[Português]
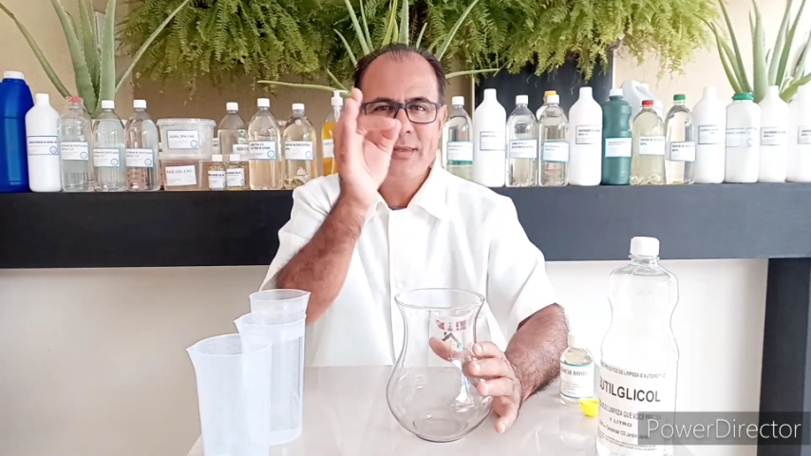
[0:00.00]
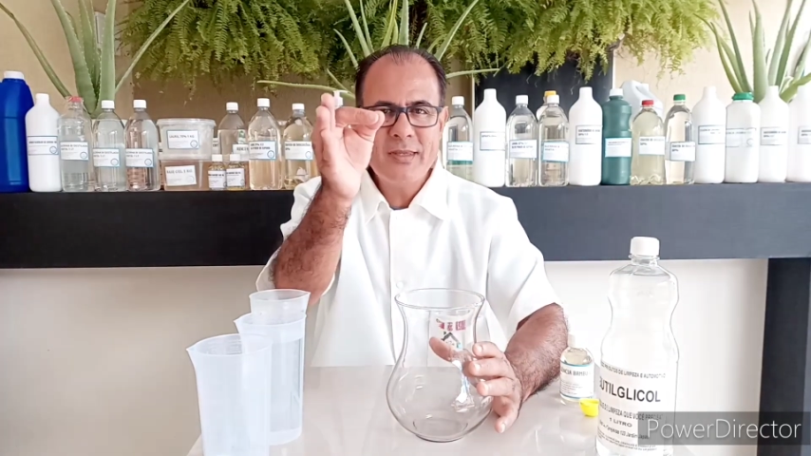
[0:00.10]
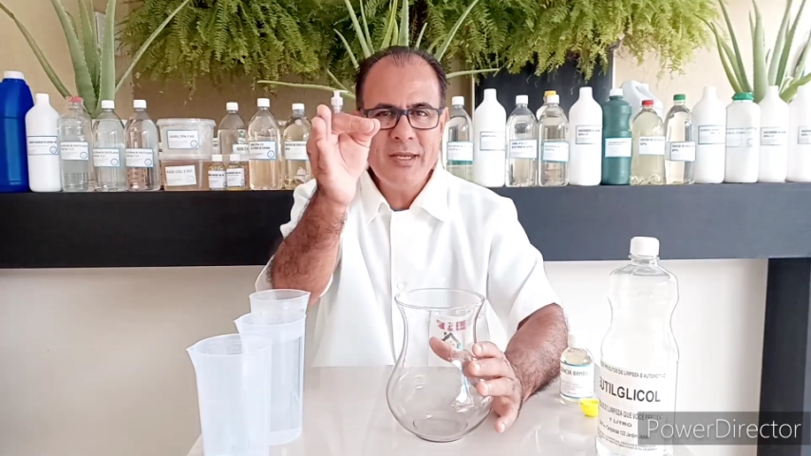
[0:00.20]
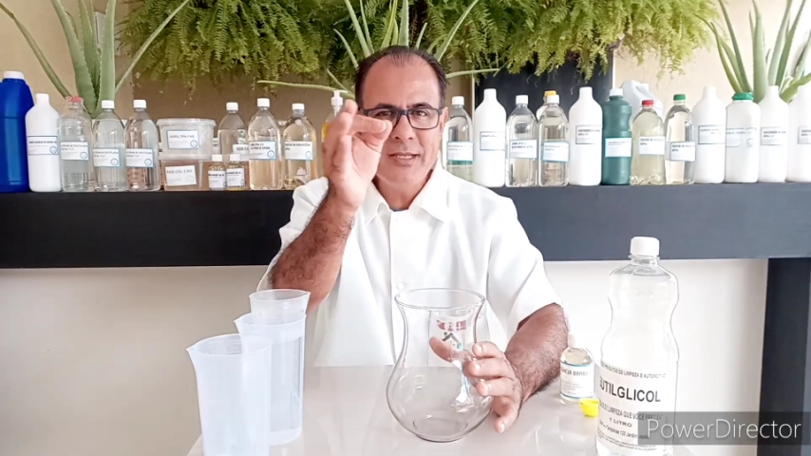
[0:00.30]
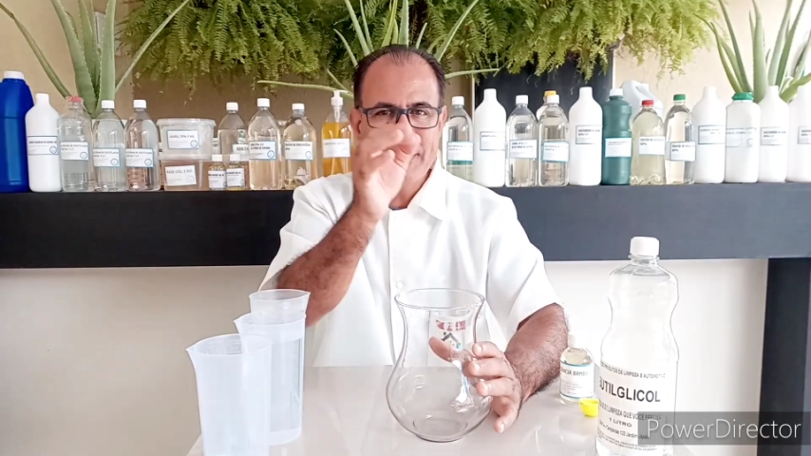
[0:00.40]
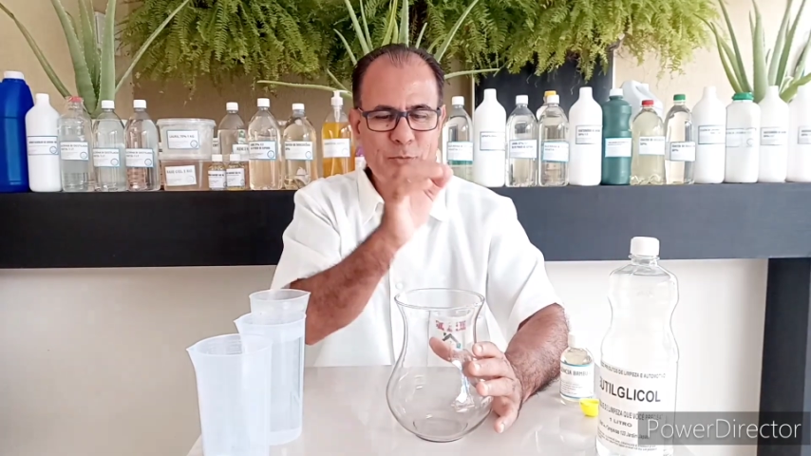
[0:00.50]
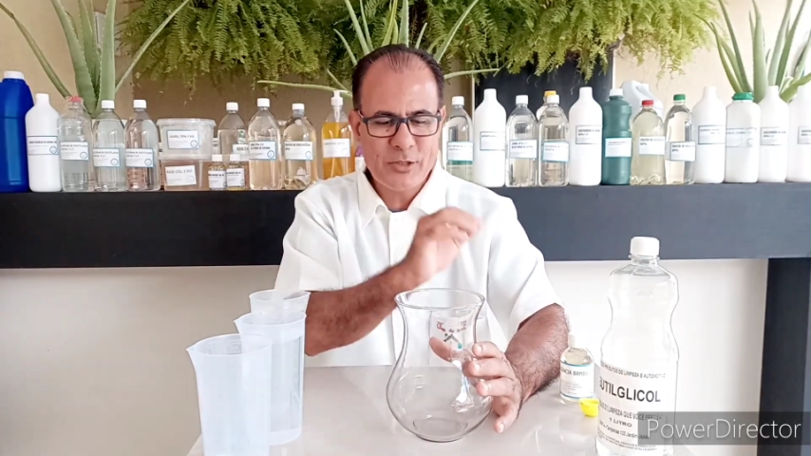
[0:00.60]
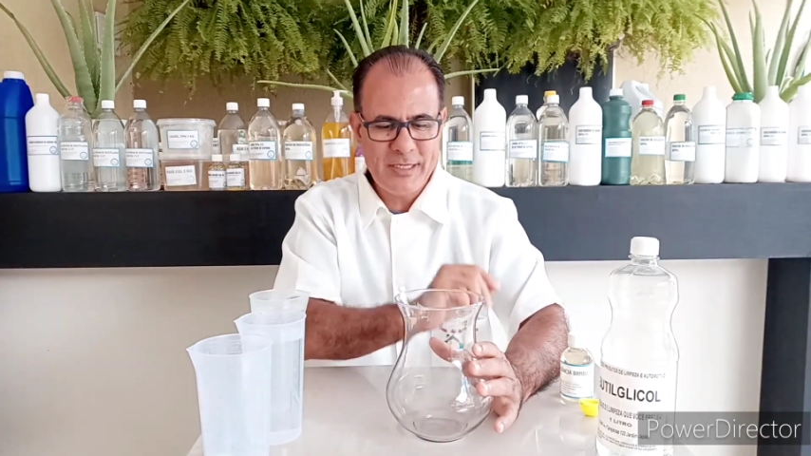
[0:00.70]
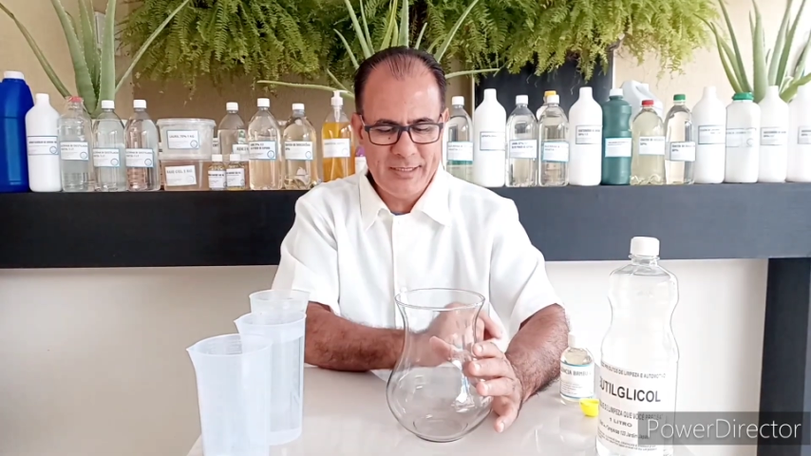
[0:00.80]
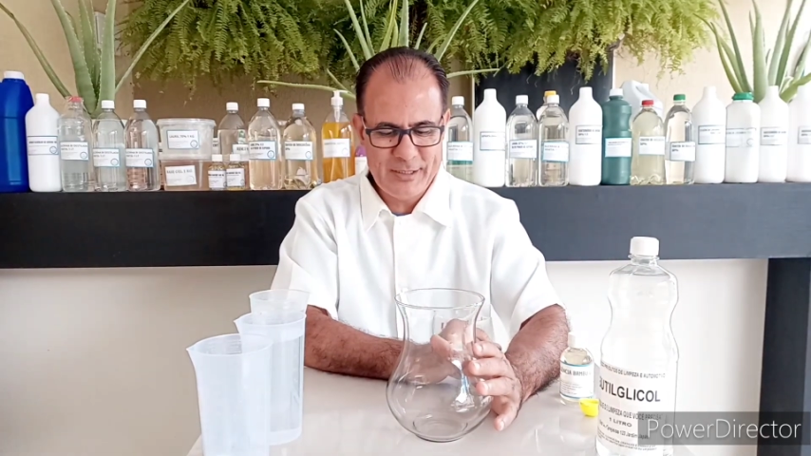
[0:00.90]

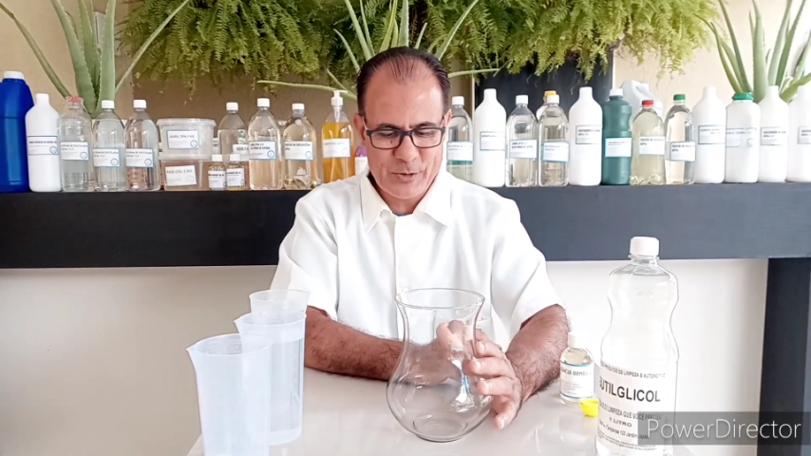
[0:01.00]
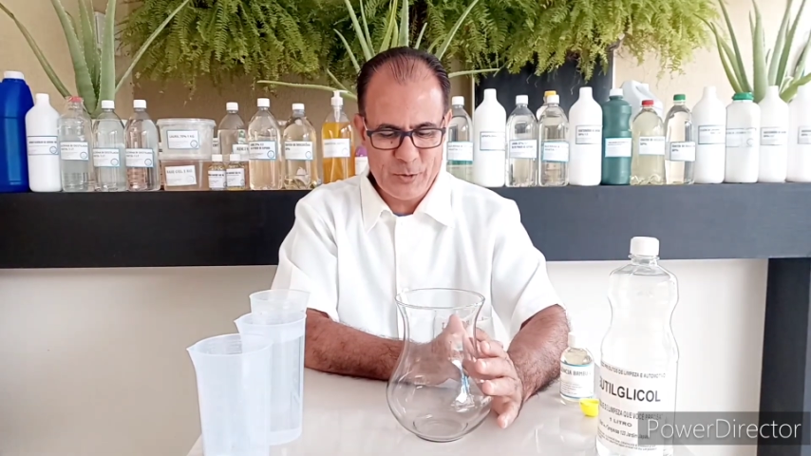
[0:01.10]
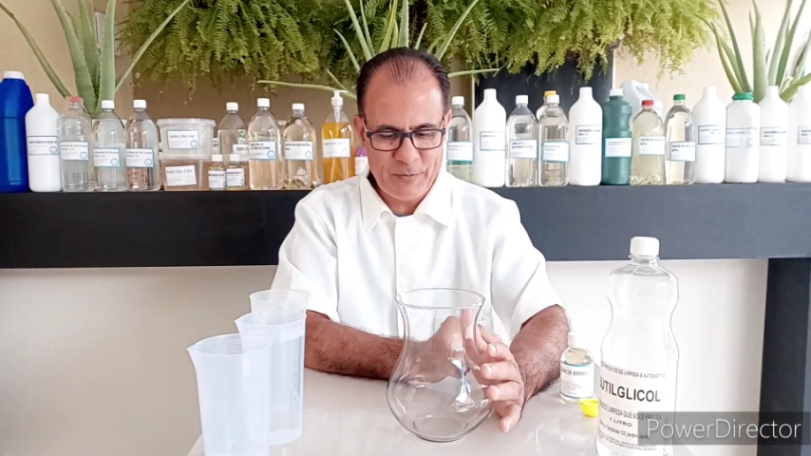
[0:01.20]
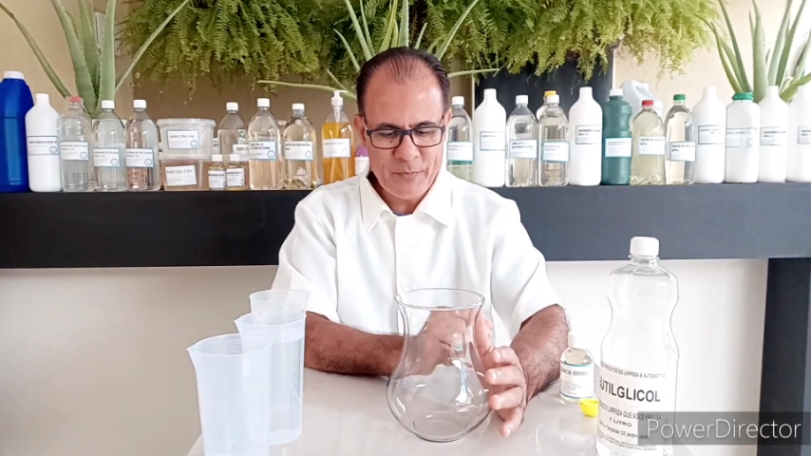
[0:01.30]
30% de desconto.